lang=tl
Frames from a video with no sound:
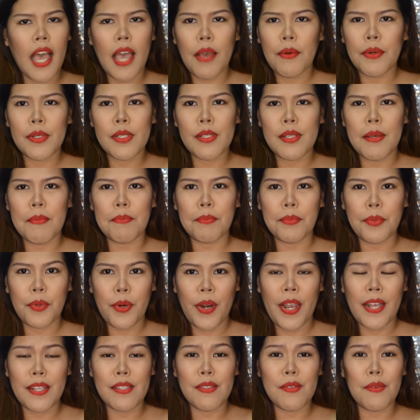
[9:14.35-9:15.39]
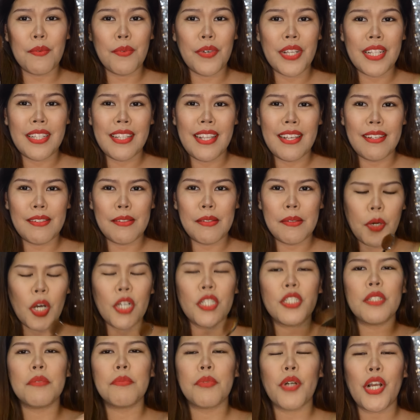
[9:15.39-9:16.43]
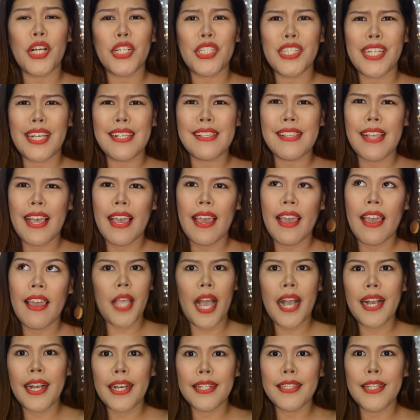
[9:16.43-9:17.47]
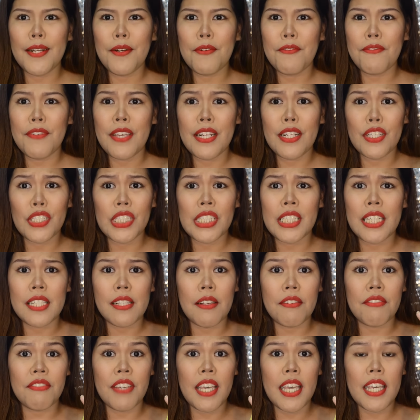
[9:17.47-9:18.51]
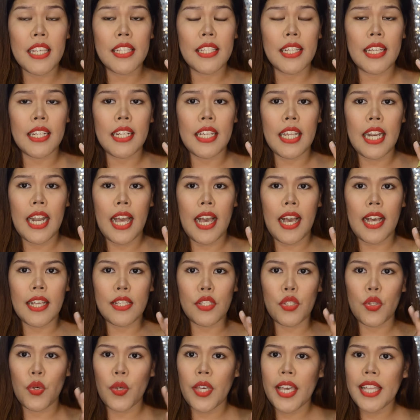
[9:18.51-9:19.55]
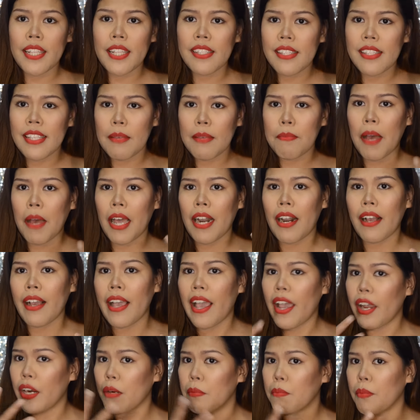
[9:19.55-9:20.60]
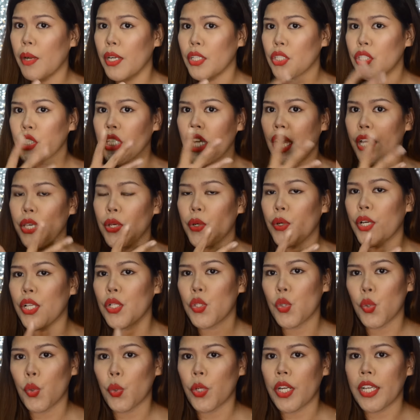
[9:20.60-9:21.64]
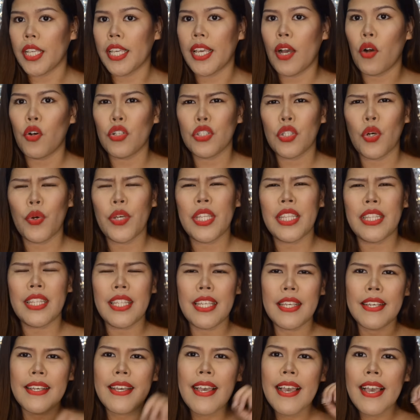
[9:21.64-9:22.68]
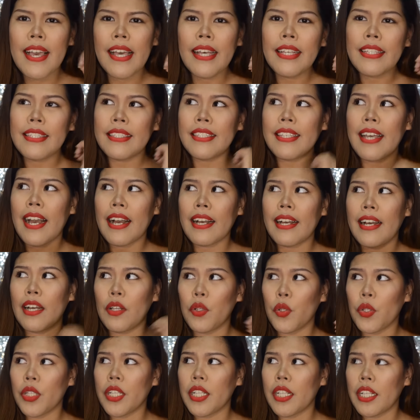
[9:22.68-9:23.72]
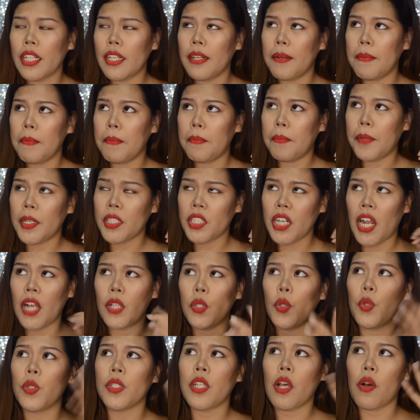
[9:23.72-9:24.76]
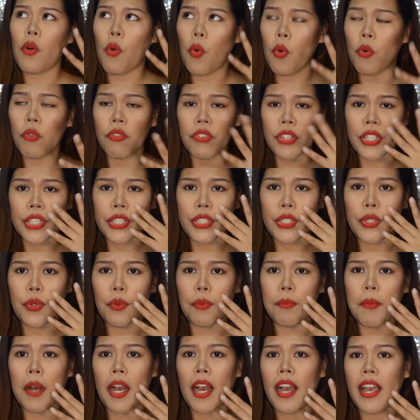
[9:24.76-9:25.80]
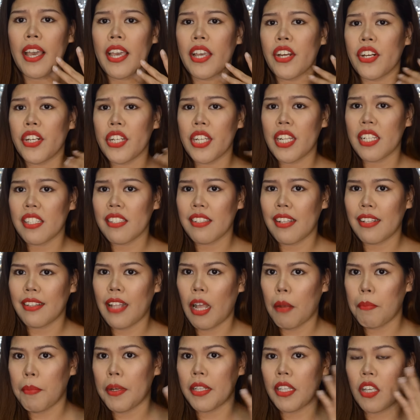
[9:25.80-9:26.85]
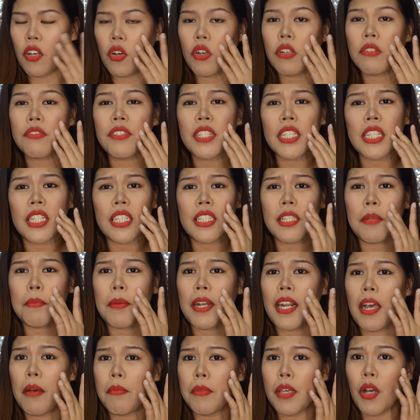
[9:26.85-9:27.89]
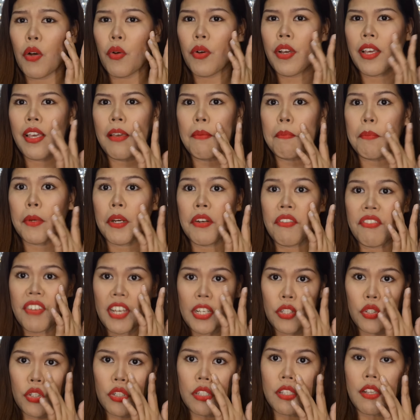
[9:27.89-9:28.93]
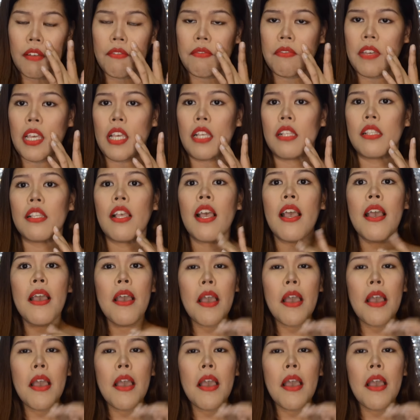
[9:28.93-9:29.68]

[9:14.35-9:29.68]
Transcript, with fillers: I was impressed with this auto brush kasi ang ganda ng finish niya sa face kanina. As you can see, parang airbrush nga yung itsura niya. Although hindi niya ganun masyadong na-cover yung mga areas na dapat i-cover kasi marami akong imperfections sa face.